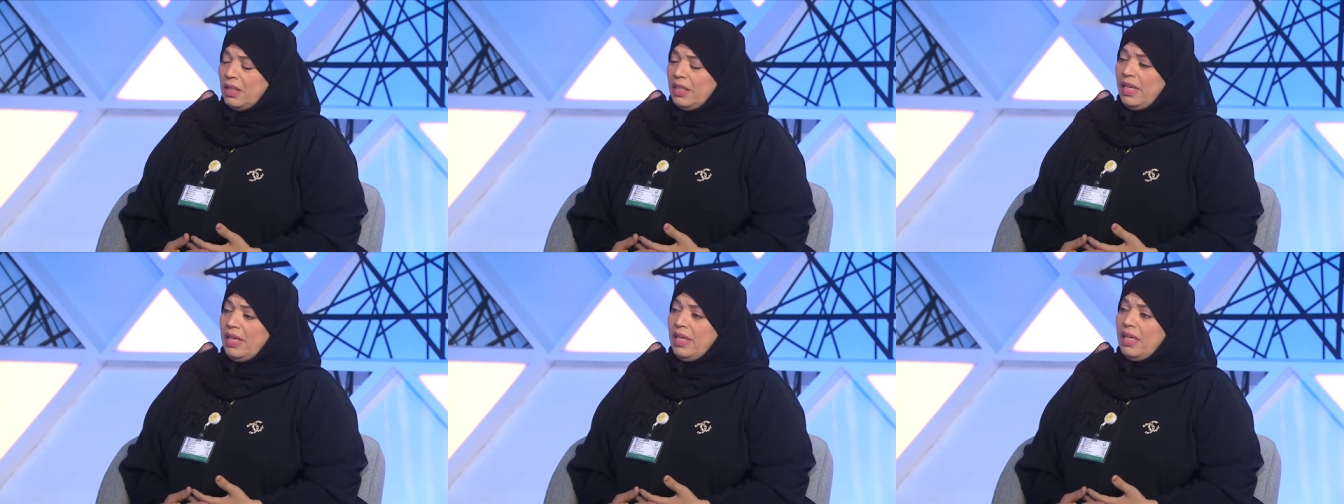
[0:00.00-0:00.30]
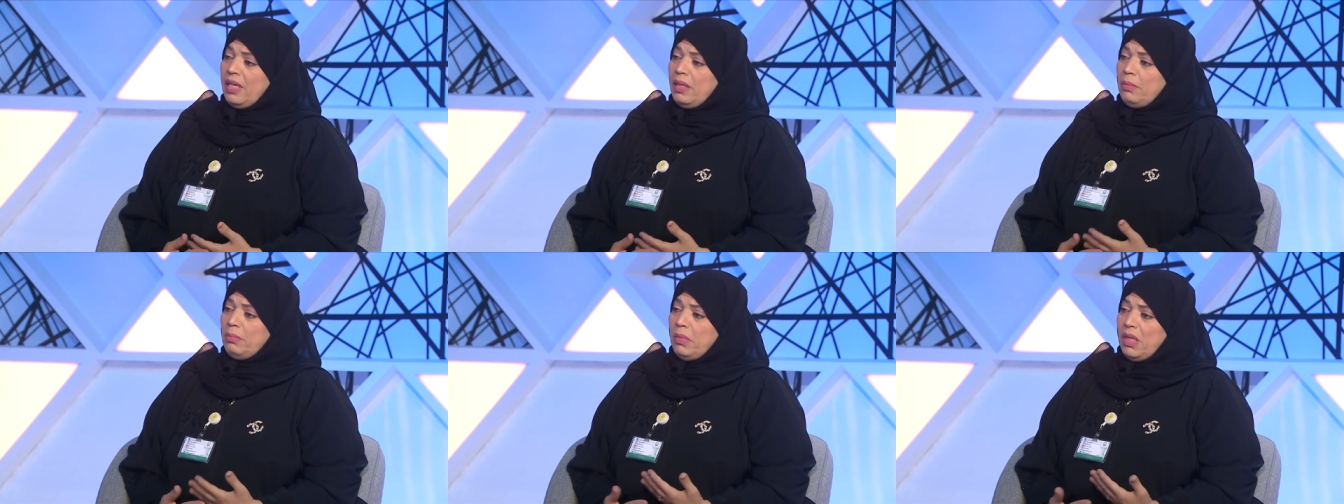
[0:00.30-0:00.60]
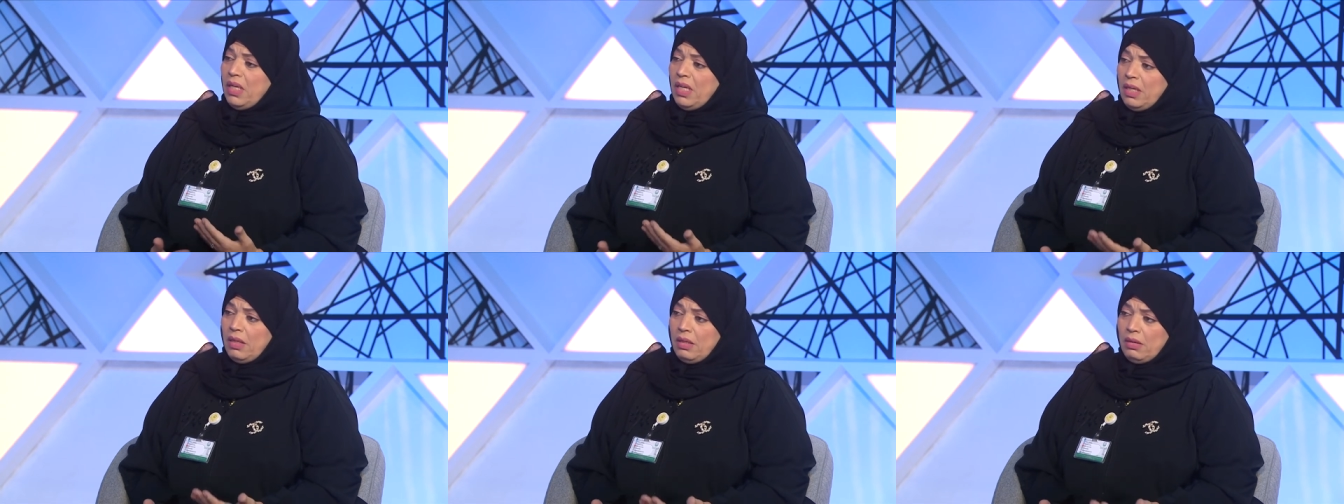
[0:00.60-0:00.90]
أم أم
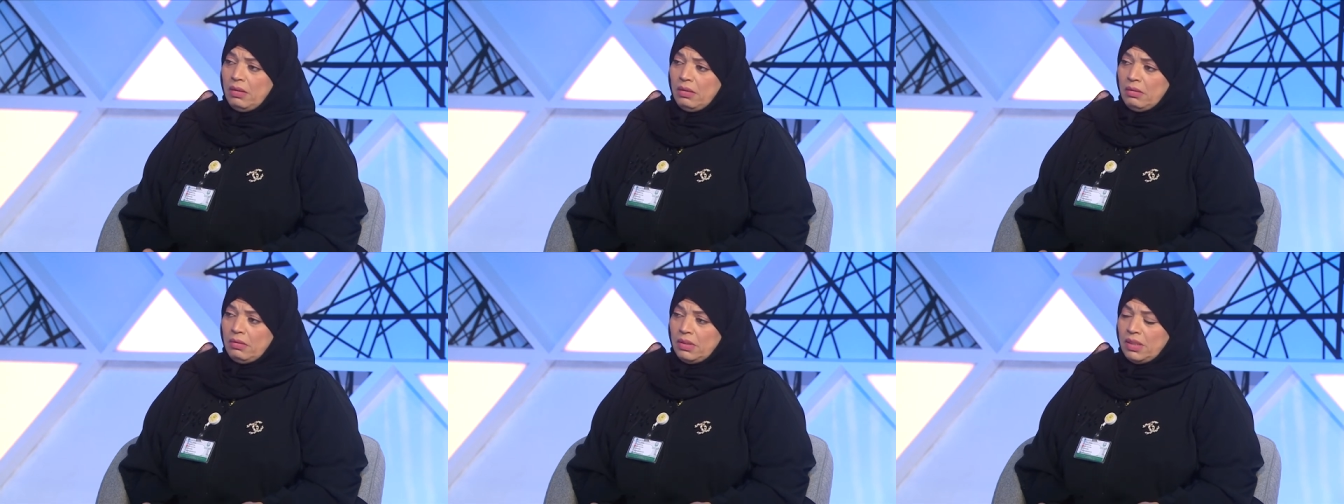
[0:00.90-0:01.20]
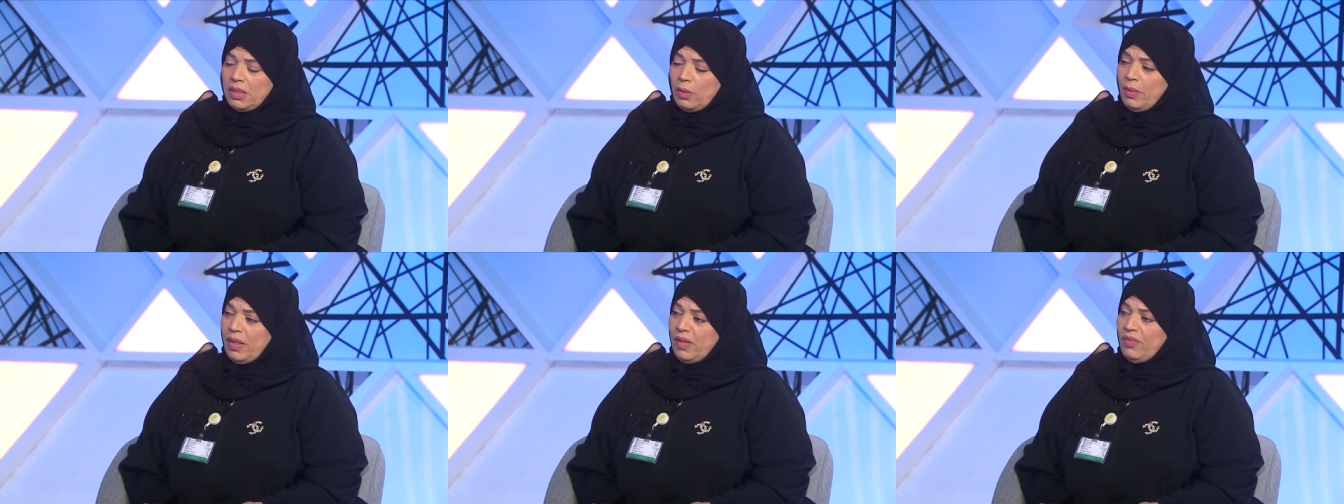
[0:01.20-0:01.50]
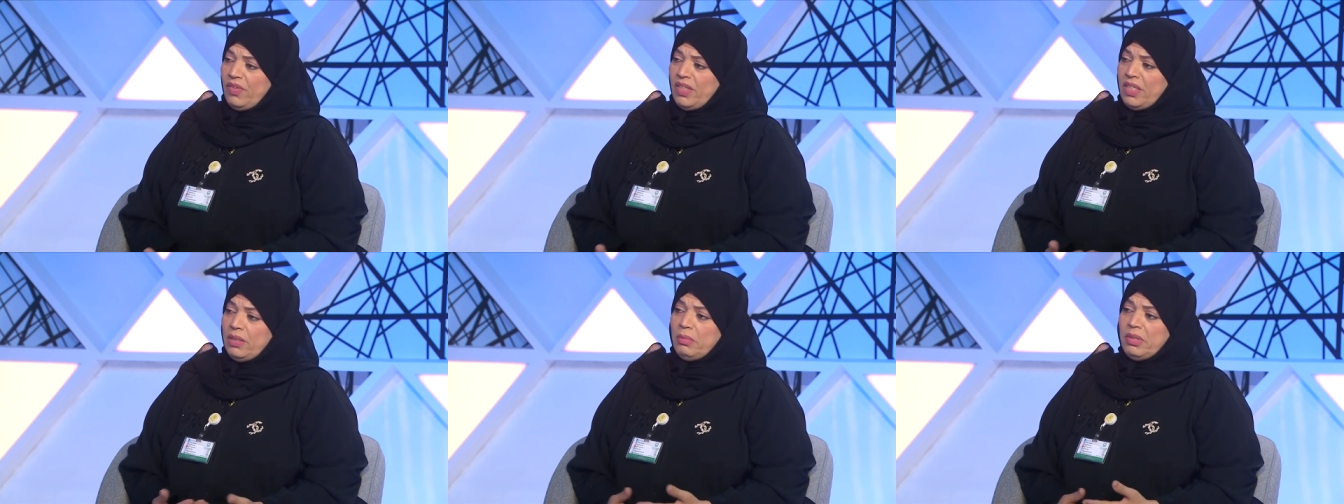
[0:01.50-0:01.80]
آه، سواء
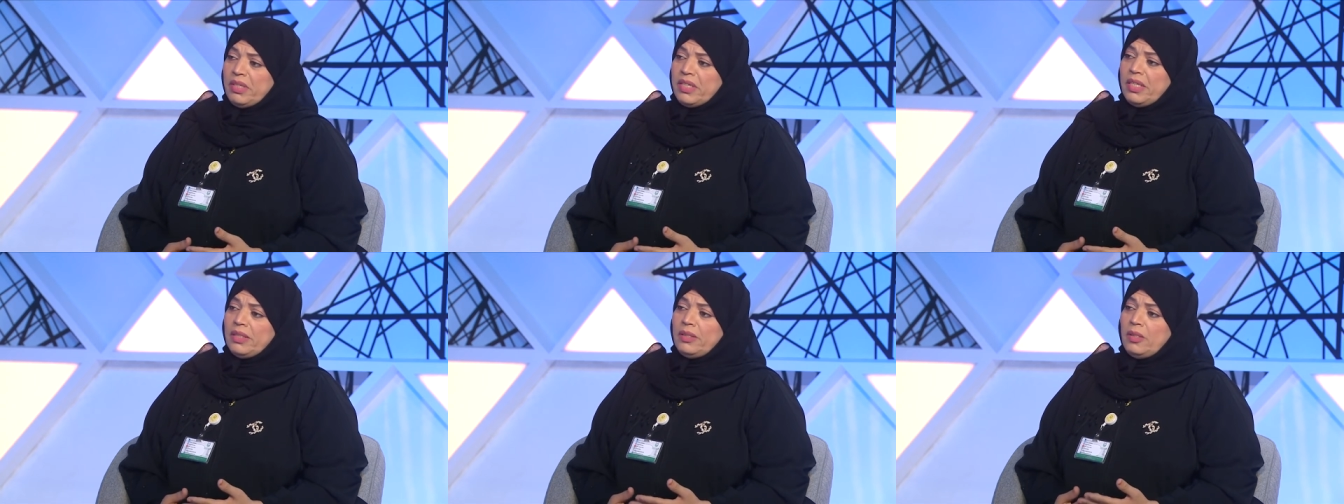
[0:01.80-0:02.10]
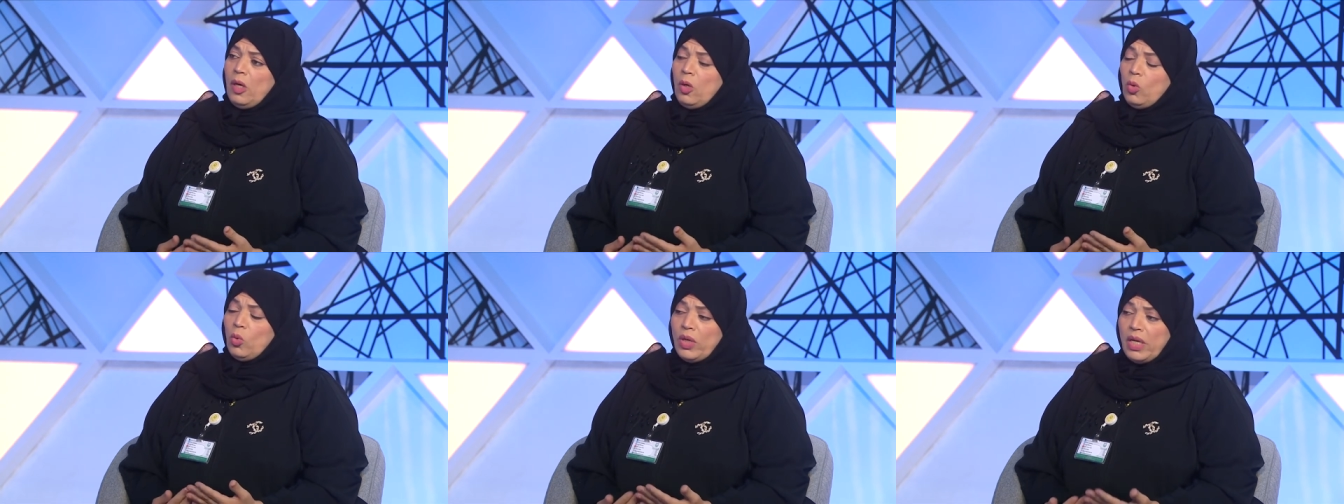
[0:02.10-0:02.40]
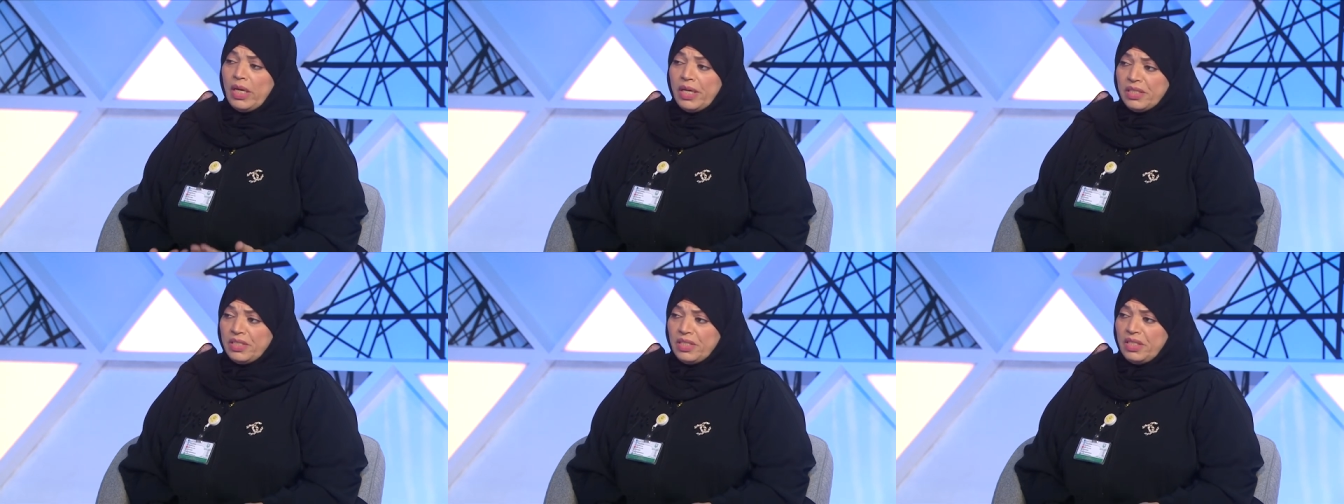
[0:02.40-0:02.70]
في الامارات او
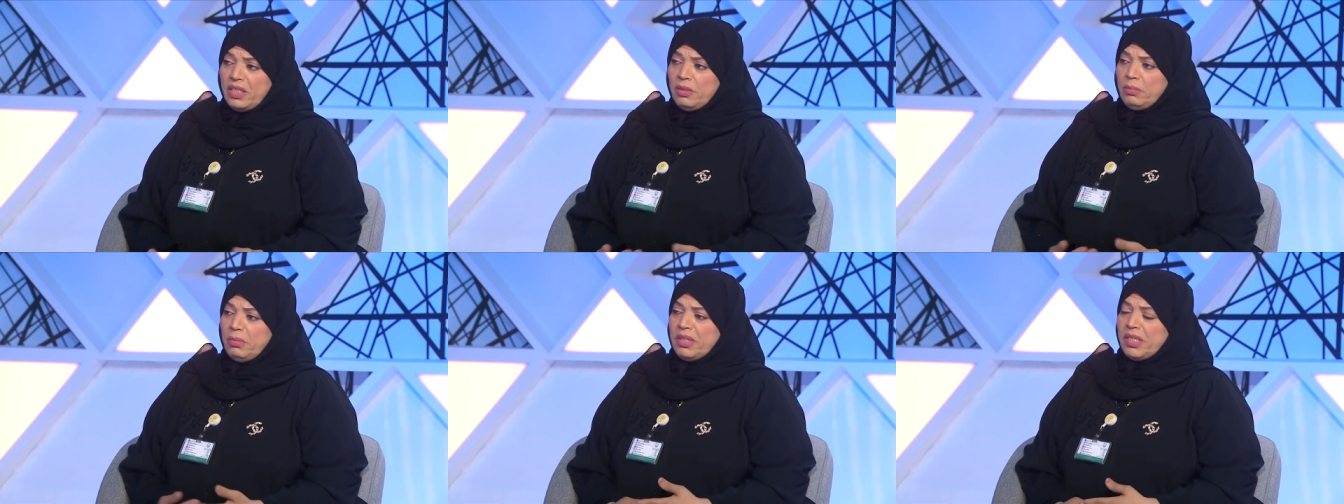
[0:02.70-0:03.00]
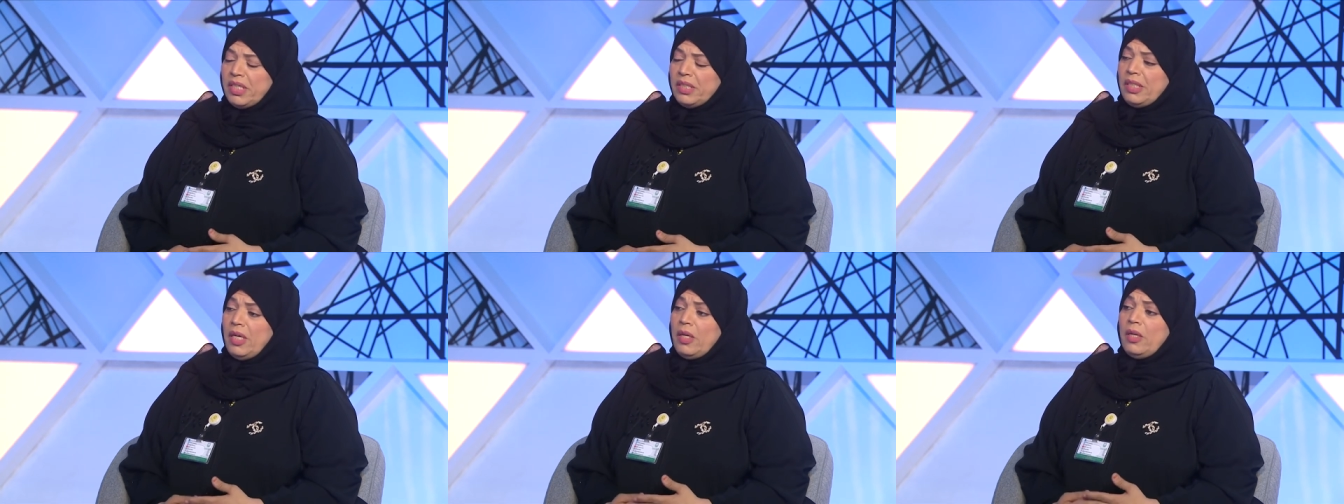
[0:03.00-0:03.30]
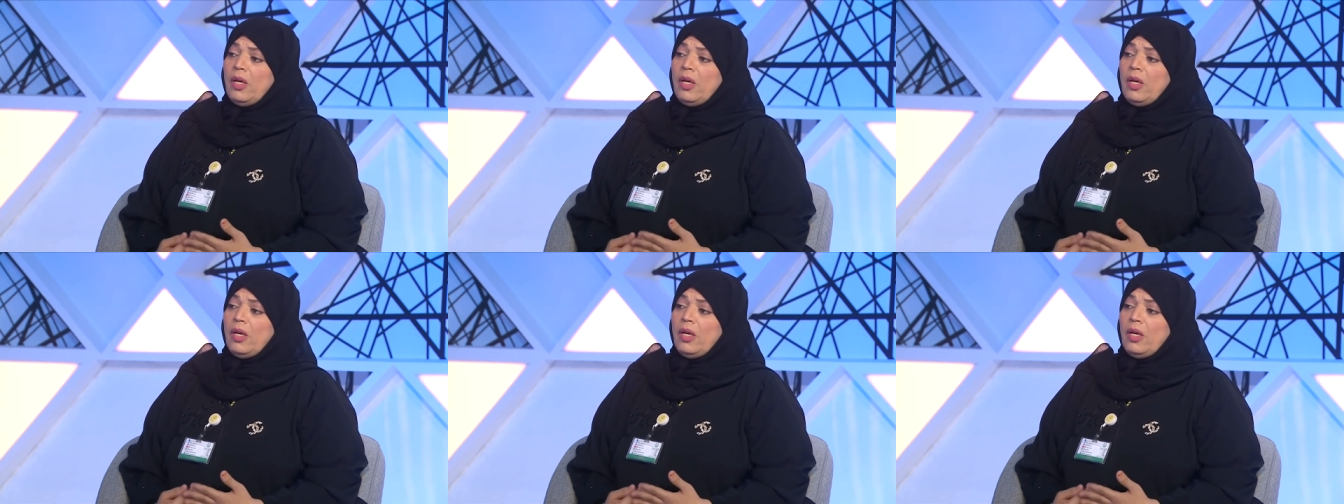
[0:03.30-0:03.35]
خارج الامارات